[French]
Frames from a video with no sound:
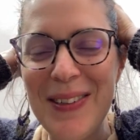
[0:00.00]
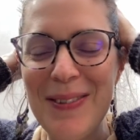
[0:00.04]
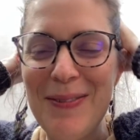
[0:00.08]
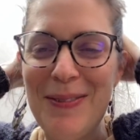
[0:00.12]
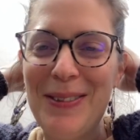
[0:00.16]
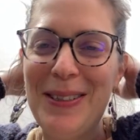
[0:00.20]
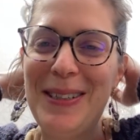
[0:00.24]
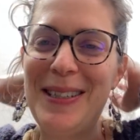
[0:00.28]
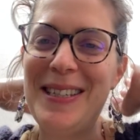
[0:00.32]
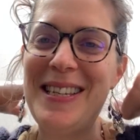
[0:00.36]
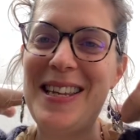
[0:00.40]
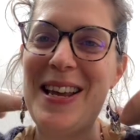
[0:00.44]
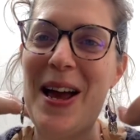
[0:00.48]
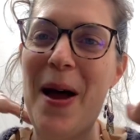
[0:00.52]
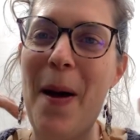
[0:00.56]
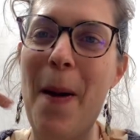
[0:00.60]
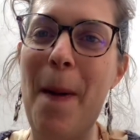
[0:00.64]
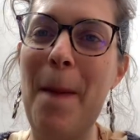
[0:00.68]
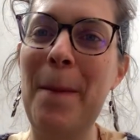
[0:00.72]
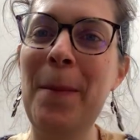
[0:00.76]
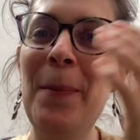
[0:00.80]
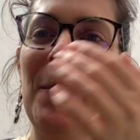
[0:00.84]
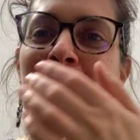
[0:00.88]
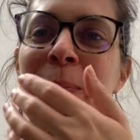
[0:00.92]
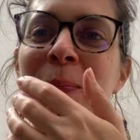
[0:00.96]
comme ça.
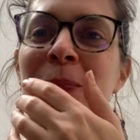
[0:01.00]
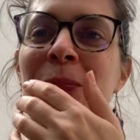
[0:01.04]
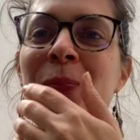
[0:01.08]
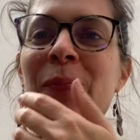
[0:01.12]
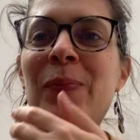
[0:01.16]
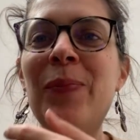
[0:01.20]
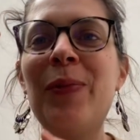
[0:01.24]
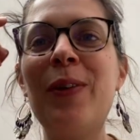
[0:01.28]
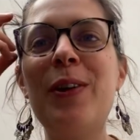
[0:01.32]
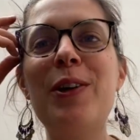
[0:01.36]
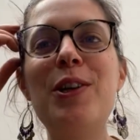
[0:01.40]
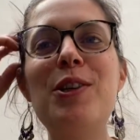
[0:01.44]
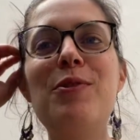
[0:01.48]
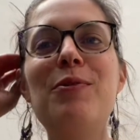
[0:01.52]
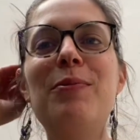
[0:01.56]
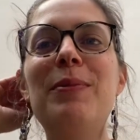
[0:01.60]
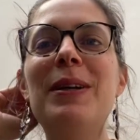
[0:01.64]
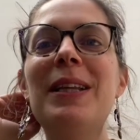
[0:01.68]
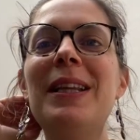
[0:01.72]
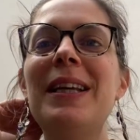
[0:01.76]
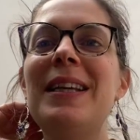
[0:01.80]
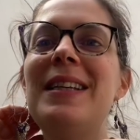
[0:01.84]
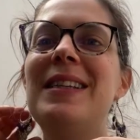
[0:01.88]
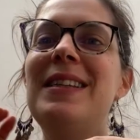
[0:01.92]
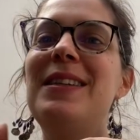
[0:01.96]
Je vous
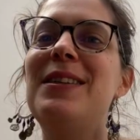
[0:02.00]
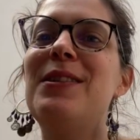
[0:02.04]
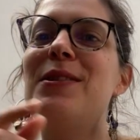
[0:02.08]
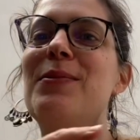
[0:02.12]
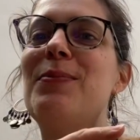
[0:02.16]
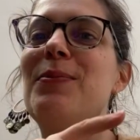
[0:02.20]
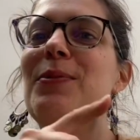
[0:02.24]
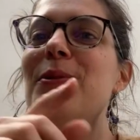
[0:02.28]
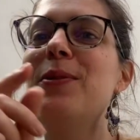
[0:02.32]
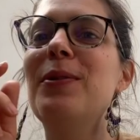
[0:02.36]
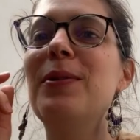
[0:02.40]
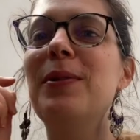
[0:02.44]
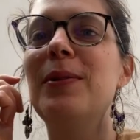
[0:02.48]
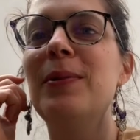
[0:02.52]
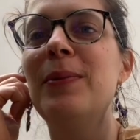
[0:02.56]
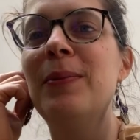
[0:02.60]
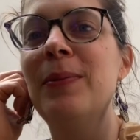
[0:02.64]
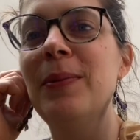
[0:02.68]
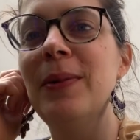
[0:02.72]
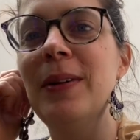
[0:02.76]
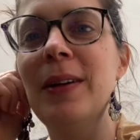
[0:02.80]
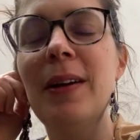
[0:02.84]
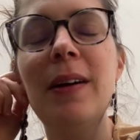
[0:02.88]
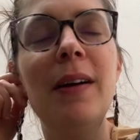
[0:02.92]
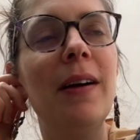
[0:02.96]
mettrai si je peux euh,
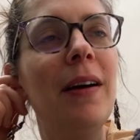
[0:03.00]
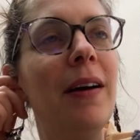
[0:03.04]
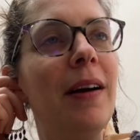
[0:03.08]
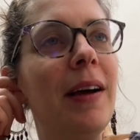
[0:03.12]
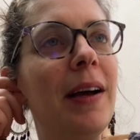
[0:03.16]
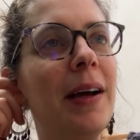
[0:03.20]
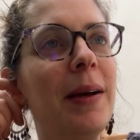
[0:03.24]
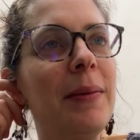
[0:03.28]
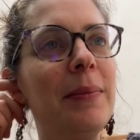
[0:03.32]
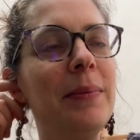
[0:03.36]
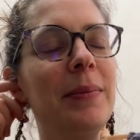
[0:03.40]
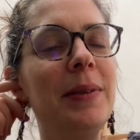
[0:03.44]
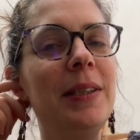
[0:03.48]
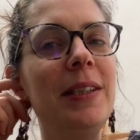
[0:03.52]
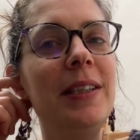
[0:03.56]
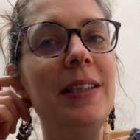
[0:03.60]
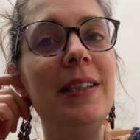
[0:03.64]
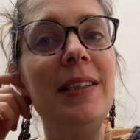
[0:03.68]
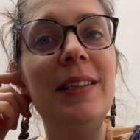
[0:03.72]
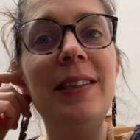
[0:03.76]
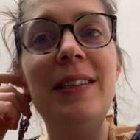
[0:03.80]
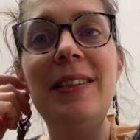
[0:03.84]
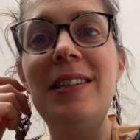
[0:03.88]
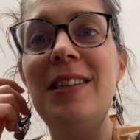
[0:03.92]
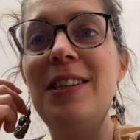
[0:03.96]
un
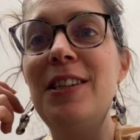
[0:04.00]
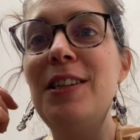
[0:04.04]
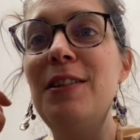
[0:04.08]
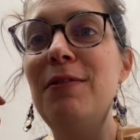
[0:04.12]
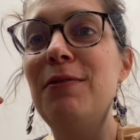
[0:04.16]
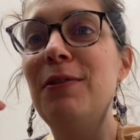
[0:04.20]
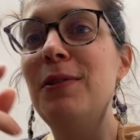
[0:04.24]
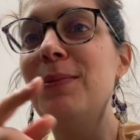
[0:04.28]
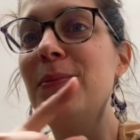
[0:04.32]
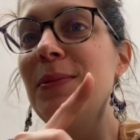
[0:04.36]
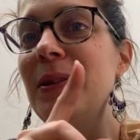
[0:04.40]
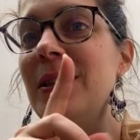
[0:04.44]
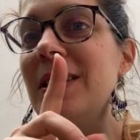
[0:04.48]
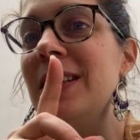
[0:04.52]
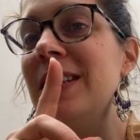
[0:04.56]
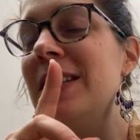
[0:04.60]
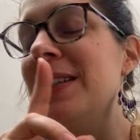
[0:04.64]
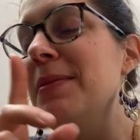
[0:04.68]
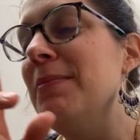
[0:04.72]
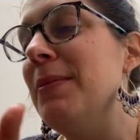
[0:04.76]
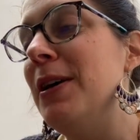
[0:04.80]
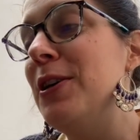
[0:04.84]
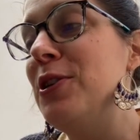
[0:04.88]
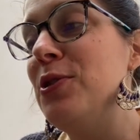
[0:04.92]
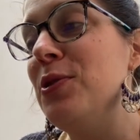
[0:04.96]
petit gif ou une
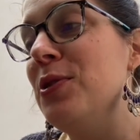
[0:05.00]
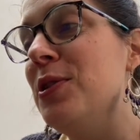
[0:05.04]
petite image.